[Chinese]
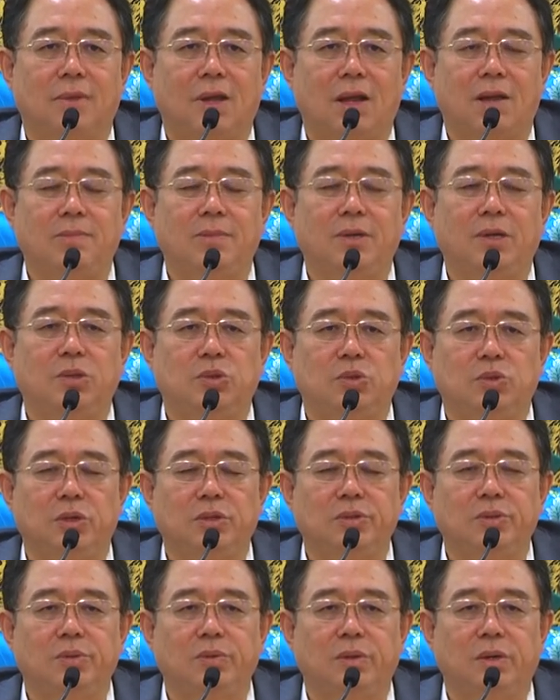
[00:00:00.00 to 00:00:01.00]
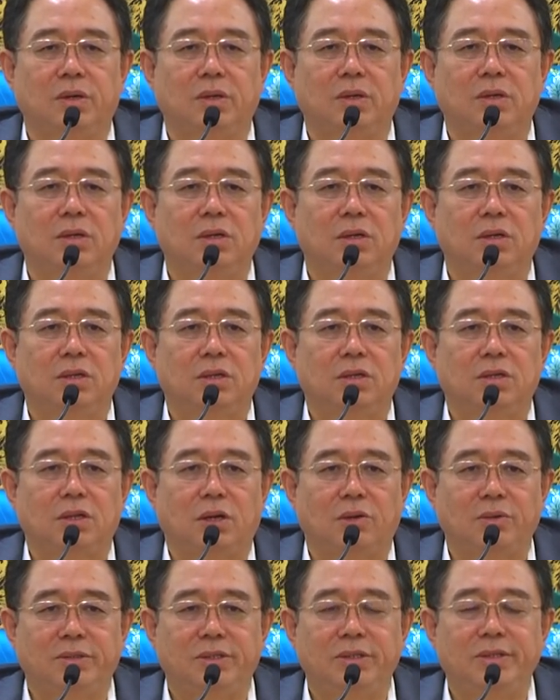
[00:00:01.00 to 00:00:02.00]
他们的学说
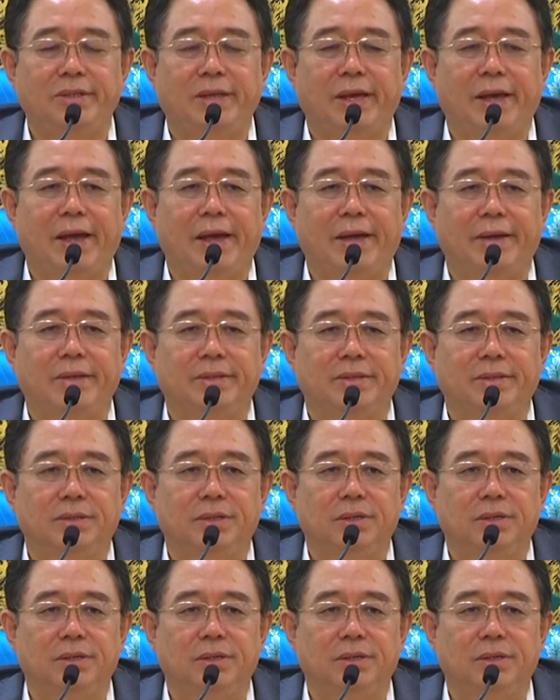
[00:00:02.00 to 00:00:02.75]
到今天